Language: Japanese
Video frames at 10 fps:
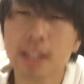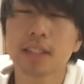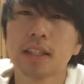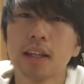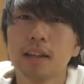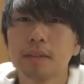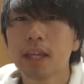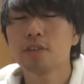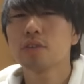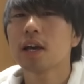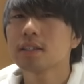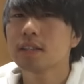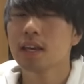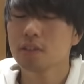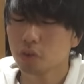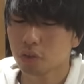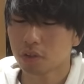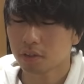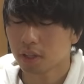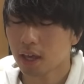すで18歳以上
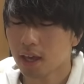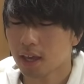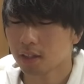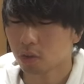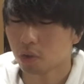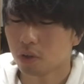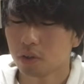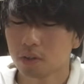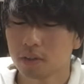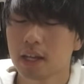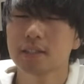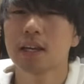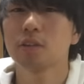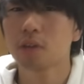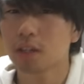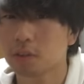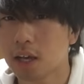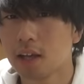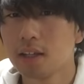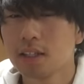の、えーと、ガスハンドガンと
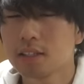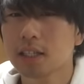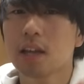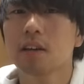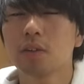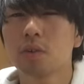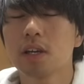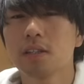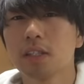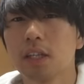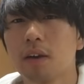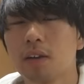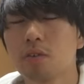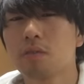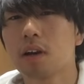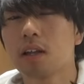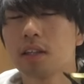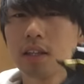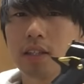か使えるかどうかについてはよくわかんないん